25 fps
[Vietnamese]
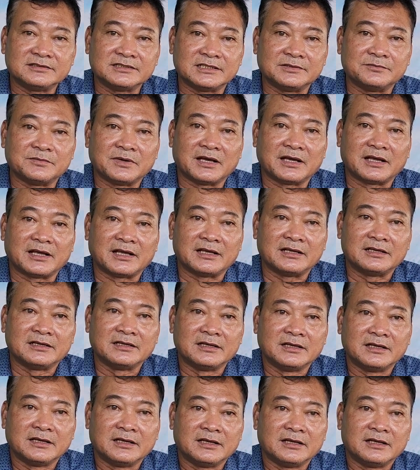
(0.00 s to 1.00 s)
nhưng mà
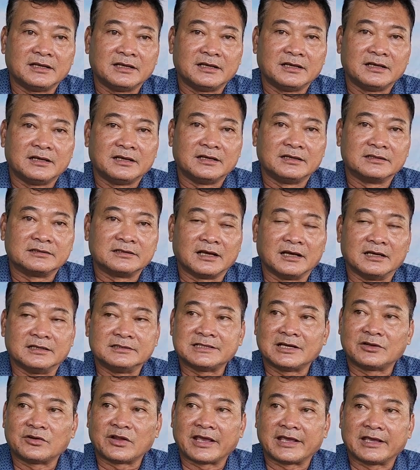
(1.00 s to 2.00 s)

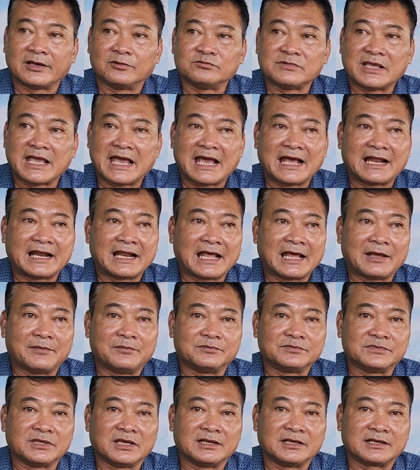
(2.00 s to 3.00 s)
thời sau này ông già
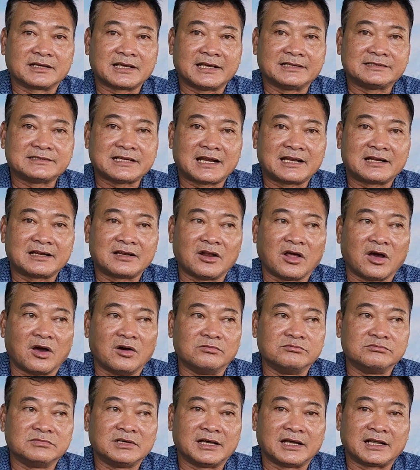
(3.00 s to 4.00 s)
làm ờ, cây xanh
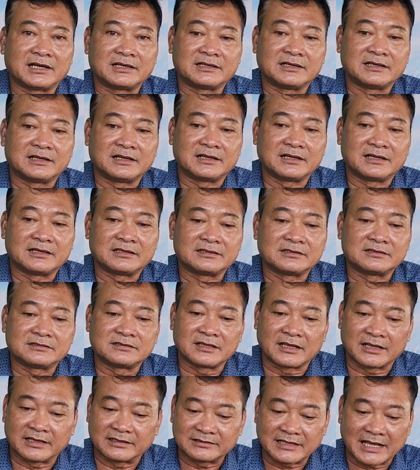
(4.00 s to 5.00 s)
lộn anh
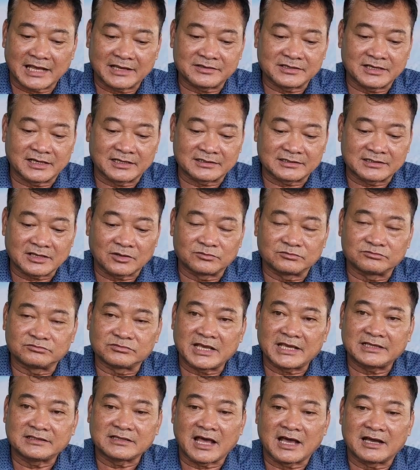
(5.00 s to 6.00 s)
ờ, hiện tại giờ
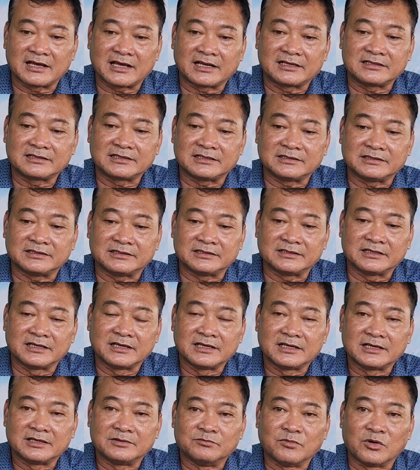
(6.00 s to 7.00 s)
trong giấy tờ anh thì
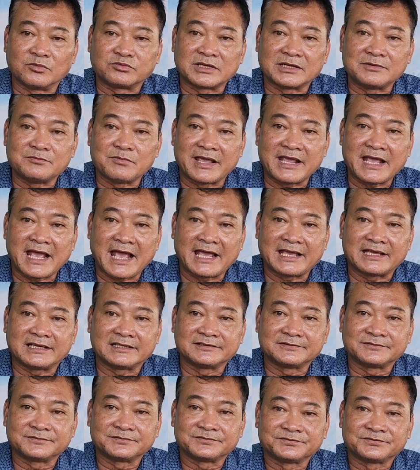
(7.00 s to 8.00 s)
1972
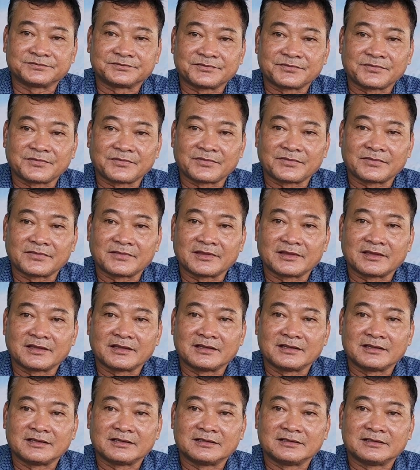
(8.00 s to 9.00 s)
ừ.
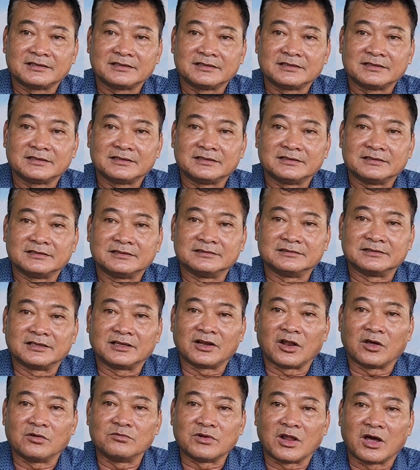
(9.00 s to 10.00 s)
Ừ, ừ. tên
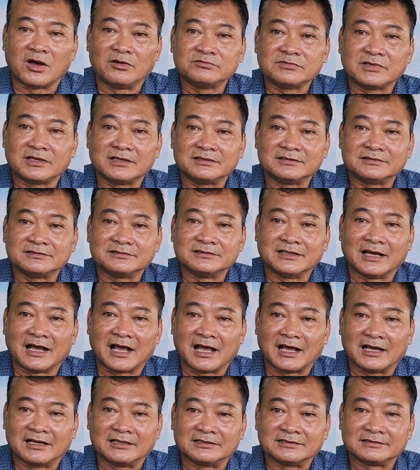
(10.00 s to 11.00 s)
thật là 69 ừ, à.
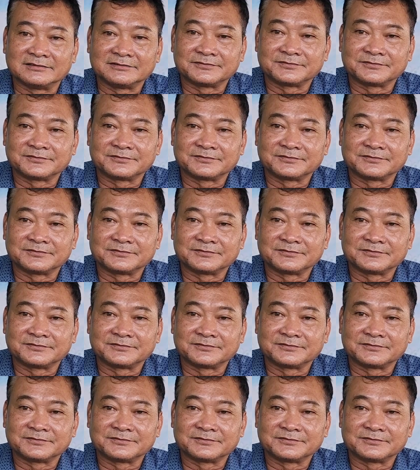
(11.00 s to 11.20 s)
ừ.